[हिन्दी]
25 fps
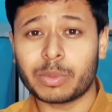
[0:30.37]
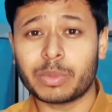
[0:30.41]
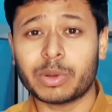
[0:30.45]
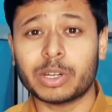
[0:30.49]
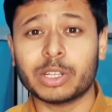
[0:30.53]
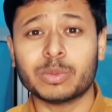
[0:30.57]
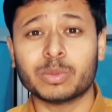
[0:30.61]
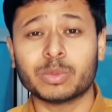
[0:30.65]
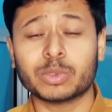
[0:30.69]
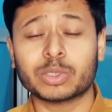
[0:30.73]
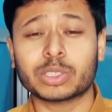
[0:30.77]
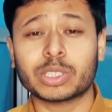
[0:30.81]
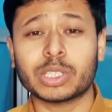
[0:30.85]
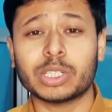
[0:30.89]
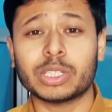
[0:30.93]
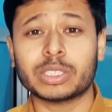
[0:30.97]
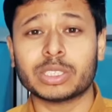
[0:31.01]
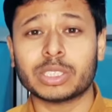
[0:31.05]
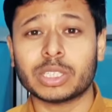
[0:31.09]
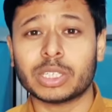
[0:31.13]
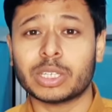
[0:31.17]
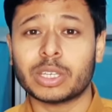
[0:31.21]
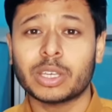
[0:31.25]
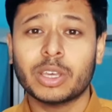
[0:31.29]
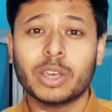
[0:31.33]
है बड़ी मुश्किल
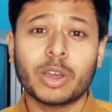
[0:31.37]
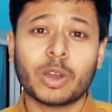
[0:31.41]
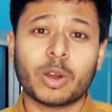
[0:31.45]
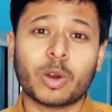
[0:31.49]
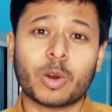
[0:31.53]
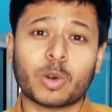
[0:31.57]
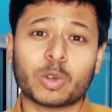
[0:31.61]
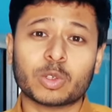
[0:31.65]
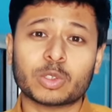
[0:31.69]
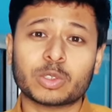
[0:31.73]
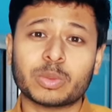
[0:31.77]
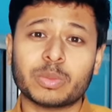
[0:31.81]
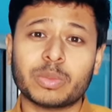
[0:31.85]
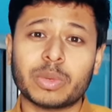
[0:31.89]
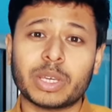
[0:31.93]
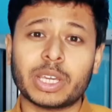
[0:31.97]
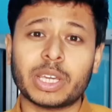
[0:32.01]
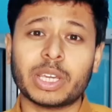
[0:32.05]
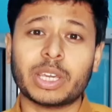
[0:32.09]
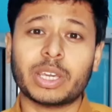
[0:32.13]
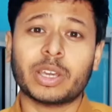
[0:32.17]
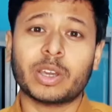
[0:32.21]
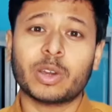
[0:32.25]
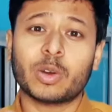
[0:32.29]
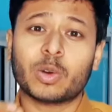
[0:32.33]
से और
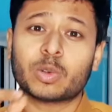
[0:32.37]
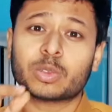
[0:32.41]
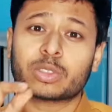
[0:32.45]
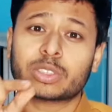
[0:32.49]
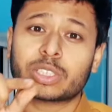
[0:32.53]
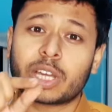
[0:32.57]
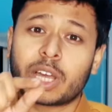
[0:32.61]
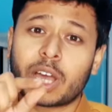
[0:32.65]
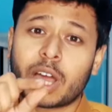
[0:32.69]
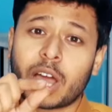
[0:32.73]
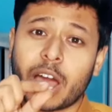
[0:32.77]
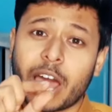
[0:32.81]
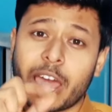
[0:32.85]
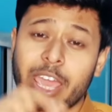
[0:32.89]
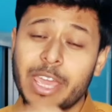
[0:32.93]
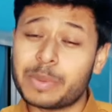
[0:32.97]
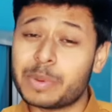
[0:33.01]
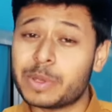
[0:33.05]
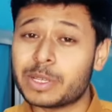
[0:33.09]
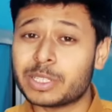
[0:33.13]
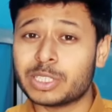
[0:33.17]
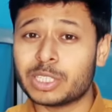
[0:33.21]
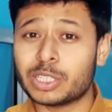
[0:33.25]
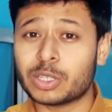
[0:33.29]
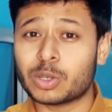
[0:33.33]
उसमें उसका आई
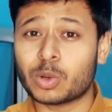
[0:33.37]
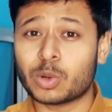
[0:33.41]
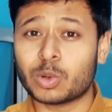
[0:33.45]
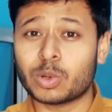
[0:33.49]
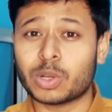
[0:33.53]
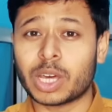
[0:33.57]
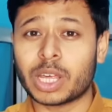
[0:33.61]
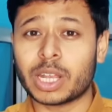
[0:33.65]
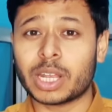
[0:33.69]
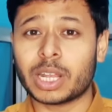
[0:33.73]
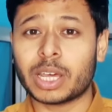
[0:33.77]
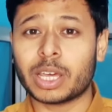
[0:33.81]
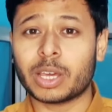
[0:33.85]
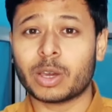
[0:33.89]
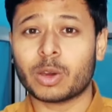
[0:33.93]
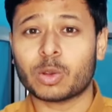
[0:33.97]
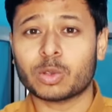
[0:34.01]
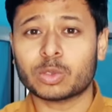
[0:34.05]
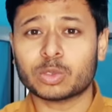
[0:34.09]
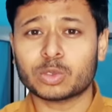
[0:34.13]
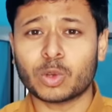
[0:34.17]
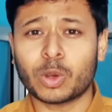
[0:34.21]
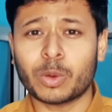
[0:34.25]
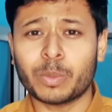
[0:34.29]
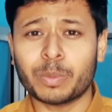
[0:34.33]
कोड डाला है
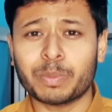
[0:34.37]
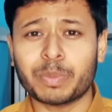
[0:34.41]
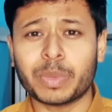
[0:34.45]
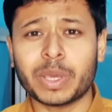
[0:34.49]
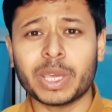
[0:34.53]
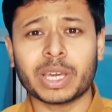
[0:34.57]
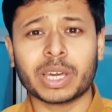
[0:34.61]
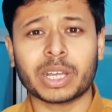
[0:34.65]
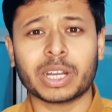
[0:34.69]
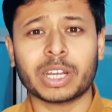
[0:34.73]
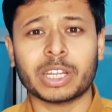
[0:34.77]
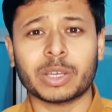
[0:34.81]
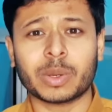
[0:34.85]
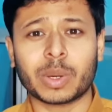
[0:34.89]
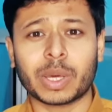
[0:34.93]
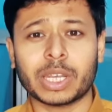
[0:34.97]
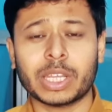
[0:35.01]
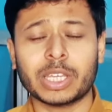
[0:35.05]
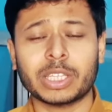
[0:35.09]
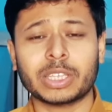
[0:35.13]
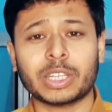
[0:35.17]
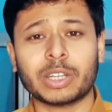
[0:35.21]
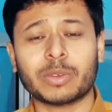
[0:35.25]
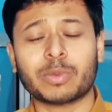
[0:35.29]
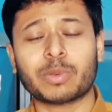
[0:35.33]
और उसको हम पे करने
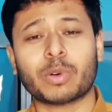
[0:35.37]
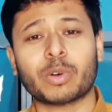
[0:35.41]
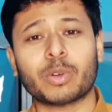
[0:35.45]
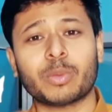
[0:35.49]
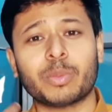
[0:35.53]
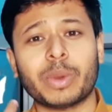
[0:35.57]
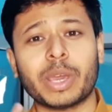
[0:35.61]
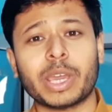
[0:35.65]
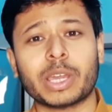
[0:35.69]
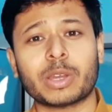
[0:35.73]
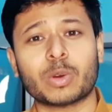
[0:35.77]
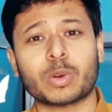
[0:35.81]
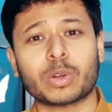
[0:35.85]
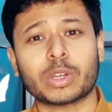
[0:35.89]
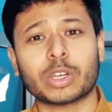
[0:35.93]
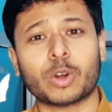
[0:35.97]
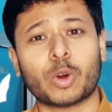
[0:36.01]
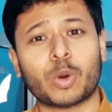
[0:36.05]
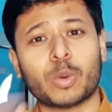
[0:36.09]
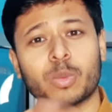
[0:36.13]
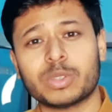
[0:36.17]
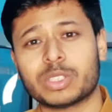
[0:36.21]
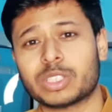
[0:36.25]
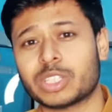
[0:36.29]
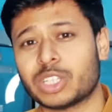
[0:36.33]
वाले इतने फ़ोन बैक हो गया
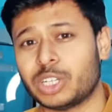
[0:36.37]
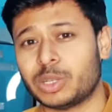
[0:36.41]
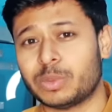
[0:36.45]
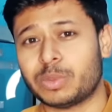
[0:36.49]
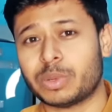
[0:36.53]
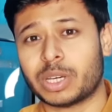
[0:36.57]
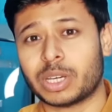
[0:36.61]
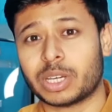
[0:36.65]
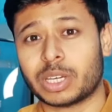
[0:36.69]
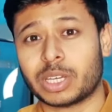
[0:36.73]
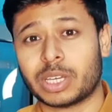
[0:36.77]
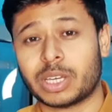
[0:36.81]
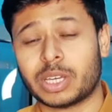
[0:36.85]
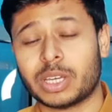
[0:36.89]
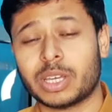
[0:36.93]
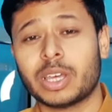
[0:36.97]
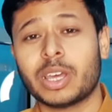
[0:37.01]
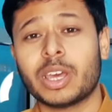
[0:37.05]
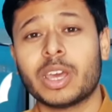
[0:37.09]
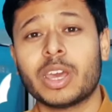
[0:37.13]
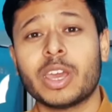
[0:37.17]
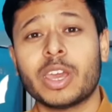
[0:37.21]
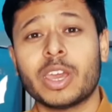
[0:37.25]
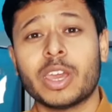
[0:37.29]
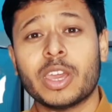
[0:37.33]
होम स्क्रीन पर आ गया
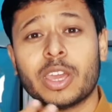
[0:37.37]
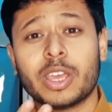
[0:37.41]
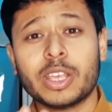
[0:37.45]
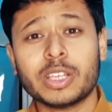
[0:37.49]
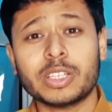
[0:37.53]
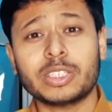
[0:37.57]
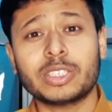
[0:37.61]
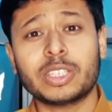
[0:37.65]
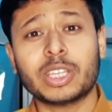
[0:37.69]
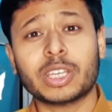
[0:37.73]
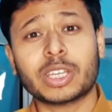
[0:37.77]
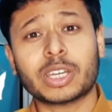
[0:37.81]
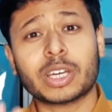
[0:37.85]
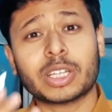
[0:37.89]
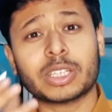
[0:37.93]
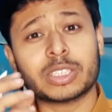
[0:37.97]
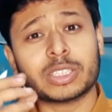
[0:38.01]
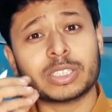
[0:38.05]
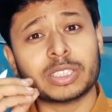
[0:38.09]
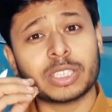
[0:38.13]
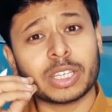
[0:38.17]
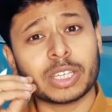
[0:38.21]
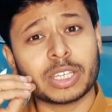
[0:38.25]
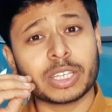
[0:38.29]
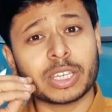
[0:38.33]
इस दिक्कत
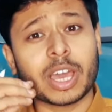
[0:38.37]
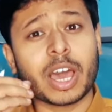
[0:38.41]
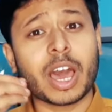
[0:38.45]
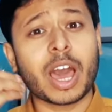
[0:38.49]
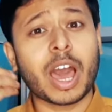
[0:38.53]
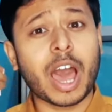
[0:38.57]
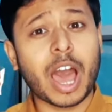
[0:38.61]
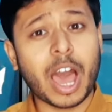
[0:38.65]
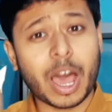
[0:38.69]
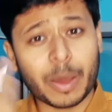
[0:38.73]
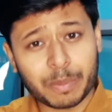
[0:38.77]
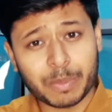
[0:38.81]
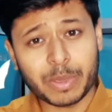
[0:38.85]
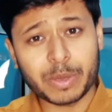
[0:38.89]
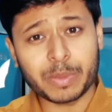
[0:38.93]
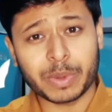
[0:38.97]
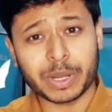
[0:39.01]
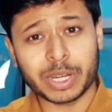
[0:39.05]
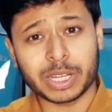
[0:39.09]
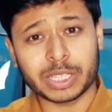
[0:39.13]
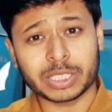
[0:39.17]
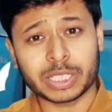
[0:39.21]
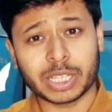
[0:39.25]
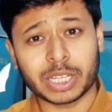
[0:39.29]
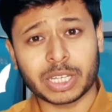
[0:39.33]
से क्या आप भी
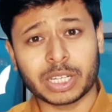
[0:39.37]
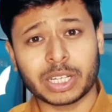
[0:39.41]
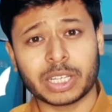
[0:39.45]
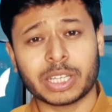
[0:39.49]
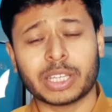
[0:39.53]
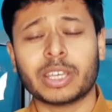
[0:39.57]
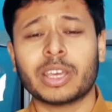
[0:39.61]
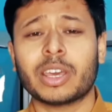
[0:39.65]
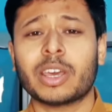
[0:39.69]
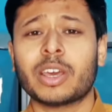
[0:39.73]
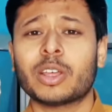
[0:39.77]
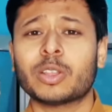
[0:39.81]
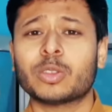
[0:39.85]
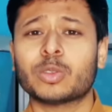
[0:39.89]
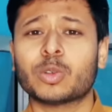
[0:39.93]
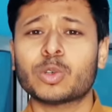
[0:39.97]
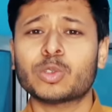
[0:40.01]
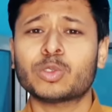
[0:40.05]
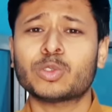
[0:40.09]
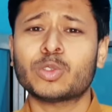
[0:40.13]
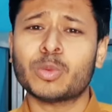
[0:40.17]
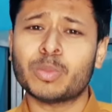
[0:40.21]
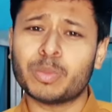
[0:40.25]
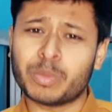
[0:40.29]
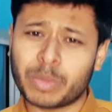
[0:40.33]
परेशान हैं
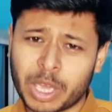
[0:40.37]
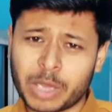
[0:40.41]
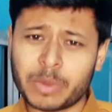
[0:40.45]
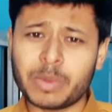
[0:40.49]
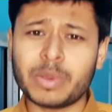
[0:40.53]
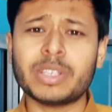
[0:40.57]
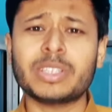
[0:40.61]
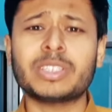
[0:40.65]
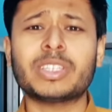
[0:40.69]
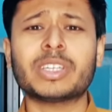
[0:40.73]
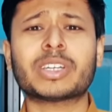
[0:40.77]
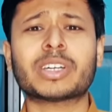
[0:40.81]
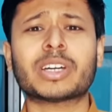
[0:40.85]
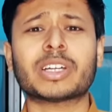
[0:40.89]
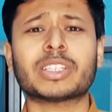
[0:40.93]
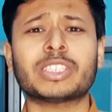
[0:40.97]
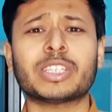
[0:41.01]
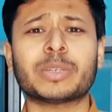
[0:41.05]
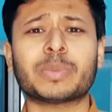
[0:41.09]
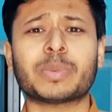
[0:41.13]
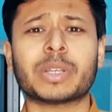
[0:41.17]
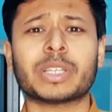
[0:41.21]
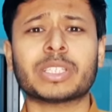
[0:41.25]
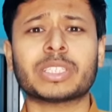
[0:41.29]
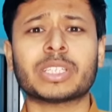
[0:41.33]
दोस्तों मैं भी इस दिक्कत
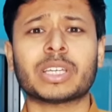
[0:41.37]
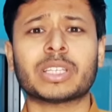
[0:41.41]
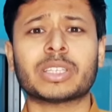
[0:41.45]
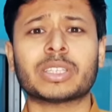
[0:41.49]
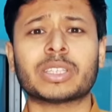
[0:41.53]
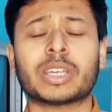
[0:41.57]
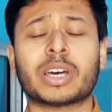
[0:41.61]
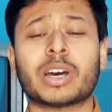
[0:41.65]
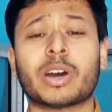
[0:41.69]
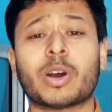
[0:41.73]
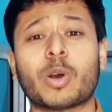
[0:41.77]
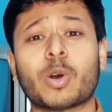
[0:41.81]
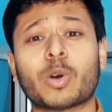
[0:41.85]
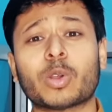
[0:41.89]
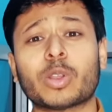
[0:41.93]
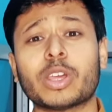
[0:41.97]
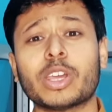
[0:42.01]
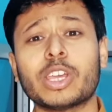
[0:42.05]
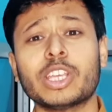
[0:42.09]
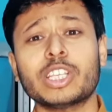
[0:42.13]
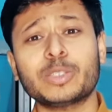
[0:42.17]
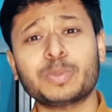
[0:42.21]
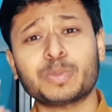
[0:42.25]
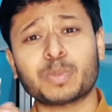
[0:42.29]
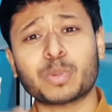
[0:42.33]
से परेशान था और इस